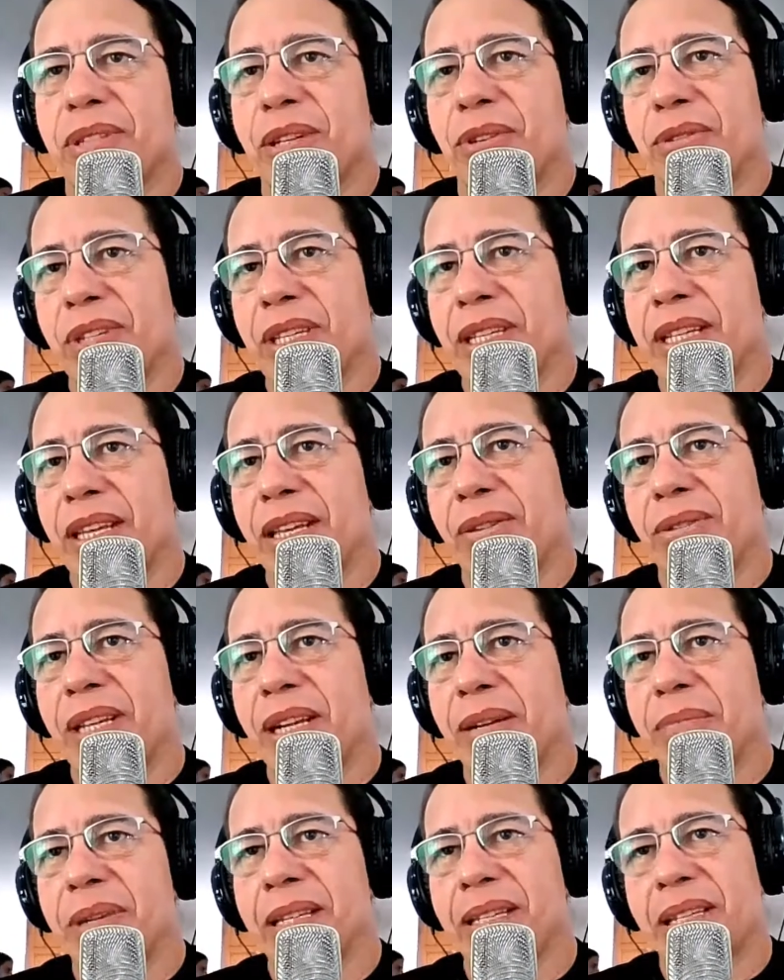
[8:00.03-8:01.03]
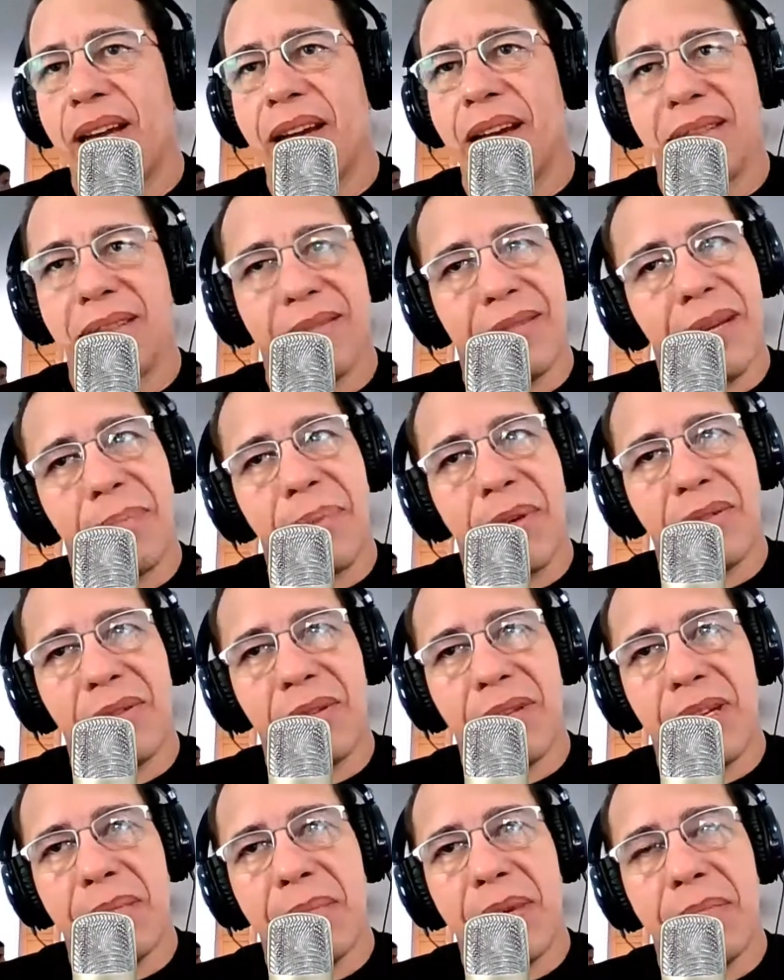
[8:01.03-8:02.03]
con dinero tal vez seas una
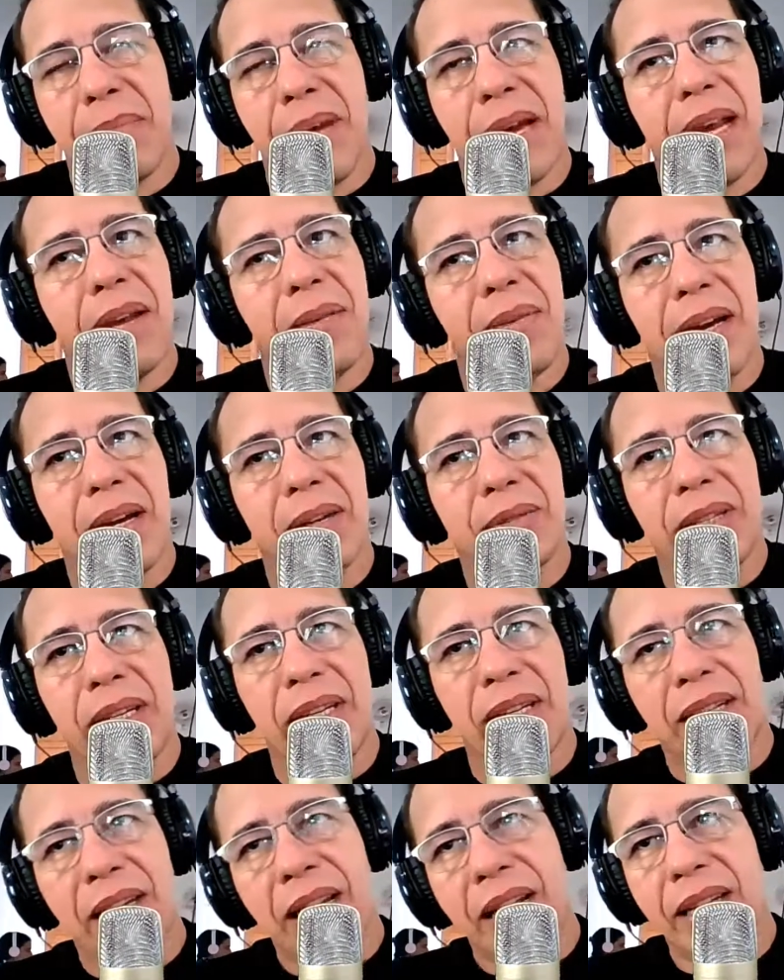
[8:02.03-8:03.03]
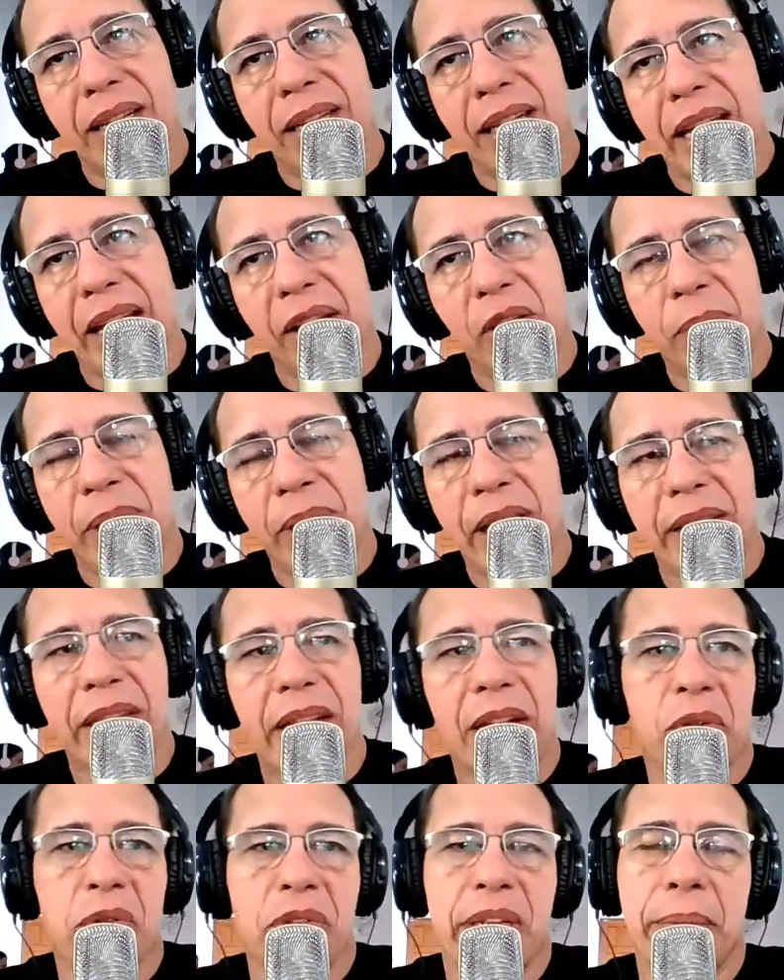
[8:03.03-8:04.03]
persona más mala, vas a utilizar el dinero para
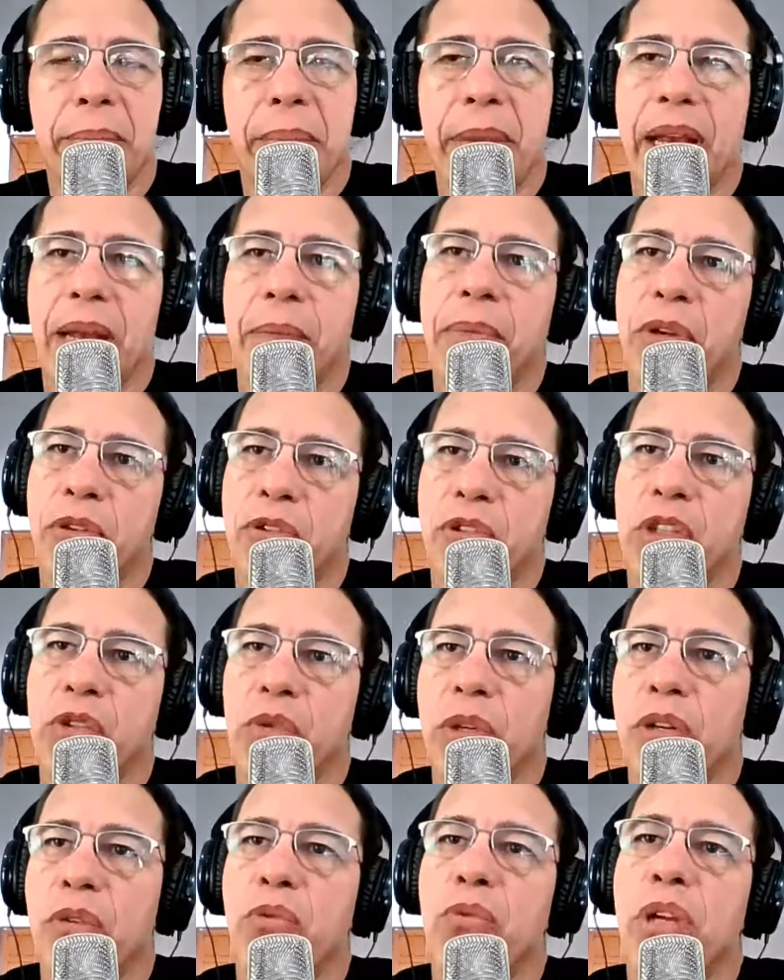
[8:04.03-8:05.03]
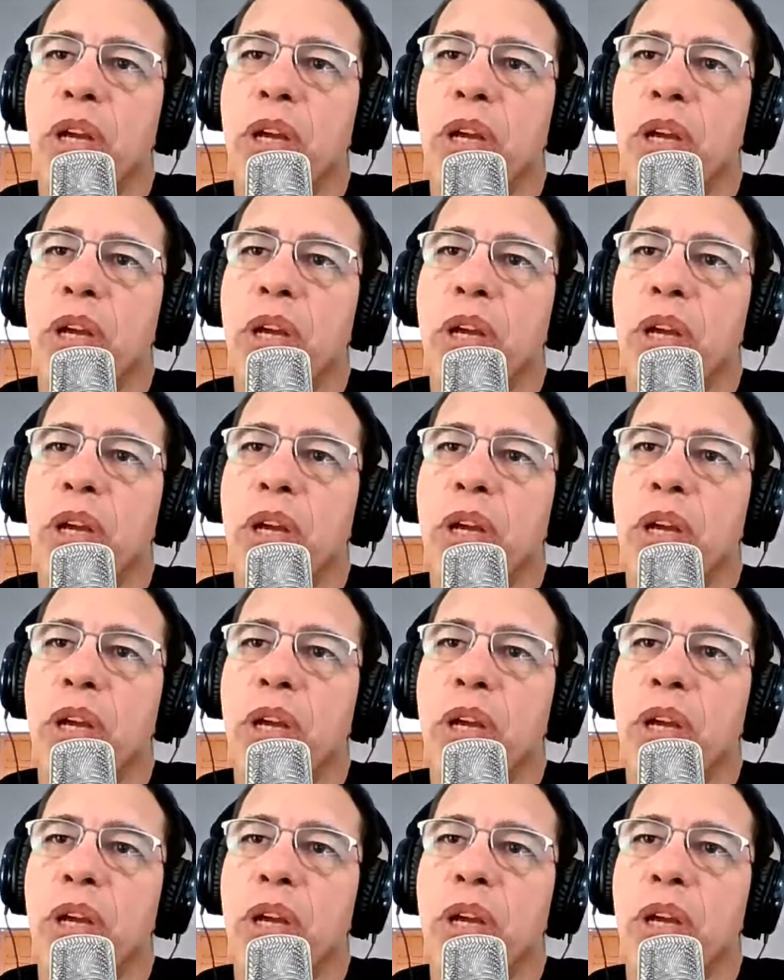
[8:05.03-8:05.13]
hacer cosas malas, pero si tú eres una